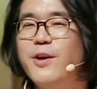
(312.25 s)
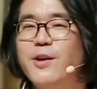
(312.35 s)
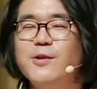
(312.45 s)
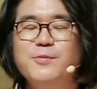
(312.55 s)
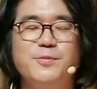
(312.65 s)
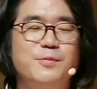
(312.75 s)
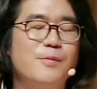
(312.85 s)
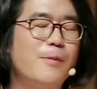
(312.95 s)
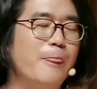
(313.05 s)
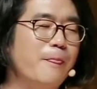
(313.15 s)
볼게요.
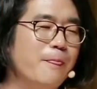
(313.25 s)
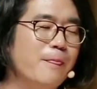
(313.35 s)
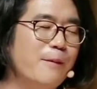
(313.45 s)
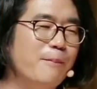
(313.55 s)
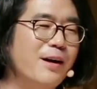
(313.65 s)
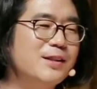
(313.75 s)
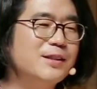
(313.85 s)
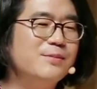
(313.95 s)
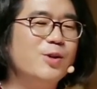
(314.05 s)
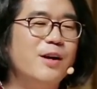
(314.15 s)

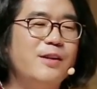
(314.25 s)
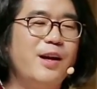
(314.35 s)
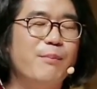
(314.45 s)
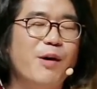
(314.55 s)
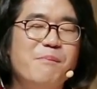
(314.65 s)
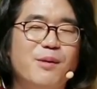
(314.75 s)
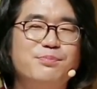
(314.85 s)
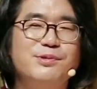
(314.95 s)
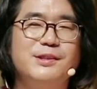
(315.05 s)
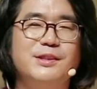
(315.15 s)
방금 저한테
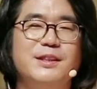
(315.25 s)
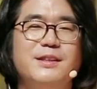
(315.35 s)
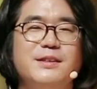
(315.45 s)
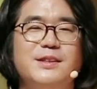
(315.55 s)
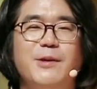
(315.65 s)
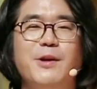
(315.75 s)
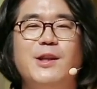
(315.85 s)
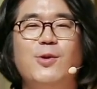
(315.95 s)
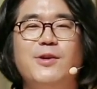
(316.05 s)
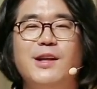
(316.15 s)
몇몇 분들이
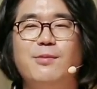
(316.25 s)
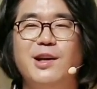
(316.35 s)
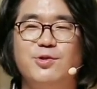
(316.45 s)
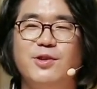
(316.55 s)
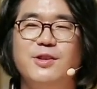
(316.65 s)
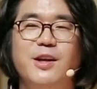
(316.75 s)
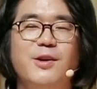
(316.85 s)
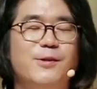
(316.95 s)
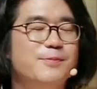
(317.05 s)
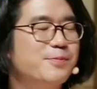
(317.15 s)
재밌다고 대답을
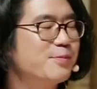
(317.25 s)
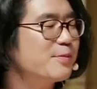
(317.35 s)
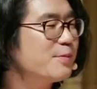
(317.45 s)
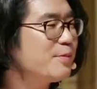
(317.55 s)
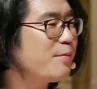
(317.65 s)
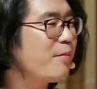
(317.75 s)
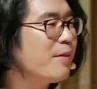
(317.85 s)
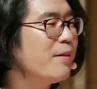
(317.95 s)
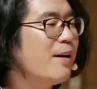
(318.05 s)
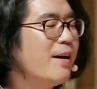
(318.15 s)
해주셨는데요.
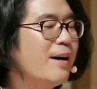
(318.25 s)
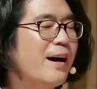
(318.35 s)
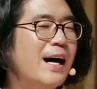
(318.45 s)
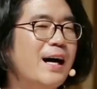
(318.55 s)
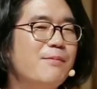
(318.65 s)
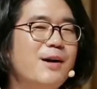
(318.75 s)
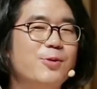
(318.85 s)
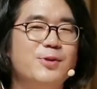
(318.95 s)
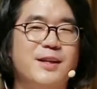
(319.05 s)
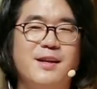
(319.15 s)

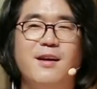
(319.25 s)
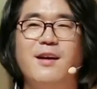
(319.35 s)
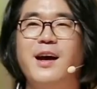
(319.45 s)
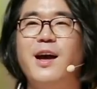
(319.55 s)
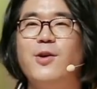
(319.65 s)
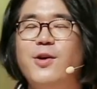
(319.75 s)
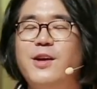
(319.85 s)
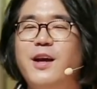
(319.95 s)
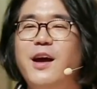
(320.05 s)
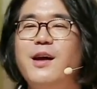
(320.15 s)
아마도 제 생각에
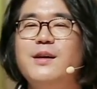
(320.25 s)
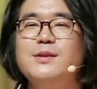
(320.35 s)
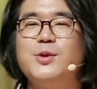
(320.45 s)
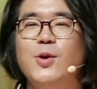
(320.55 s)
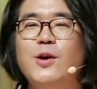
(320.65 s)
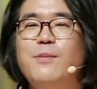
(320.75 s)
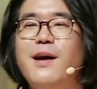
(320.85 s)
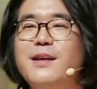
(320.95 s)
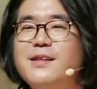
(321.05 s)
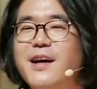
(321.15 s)
여기에
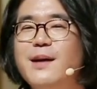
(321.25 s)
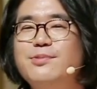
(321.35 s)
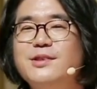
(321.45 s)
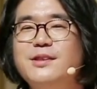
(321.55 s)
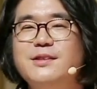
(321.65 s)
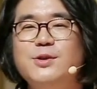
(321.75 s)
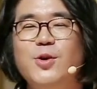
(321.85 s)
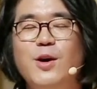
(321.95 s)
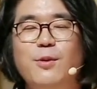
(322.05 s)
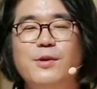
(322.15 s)
절반 이상의 분들은
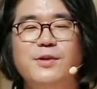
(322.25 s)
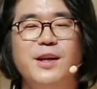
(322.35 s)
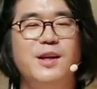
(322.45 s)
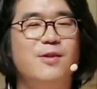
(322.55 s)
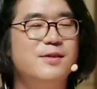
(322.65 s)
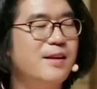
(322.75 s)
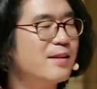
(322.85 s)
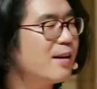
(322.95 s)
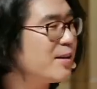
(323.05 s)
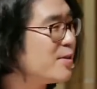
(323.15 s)
저걸 보면서 이런
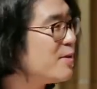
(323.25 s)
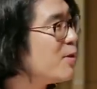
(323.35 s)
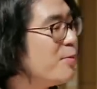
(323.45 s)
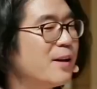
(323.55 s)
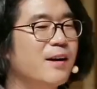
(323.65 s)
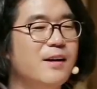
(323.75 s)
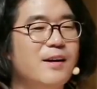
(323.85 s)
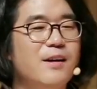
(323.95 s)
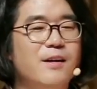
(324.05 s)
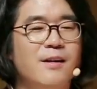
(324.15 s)
생각을 하셨을 겁니다.
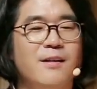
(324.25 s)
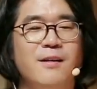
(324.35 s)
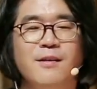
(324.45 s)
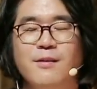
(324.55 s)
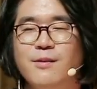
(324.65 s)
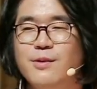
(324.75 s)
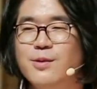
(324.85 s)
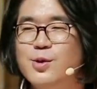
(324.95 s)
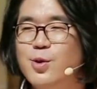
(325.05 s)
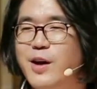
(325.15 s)

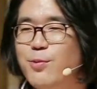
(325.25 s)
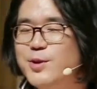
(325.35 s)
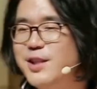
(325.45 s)
저게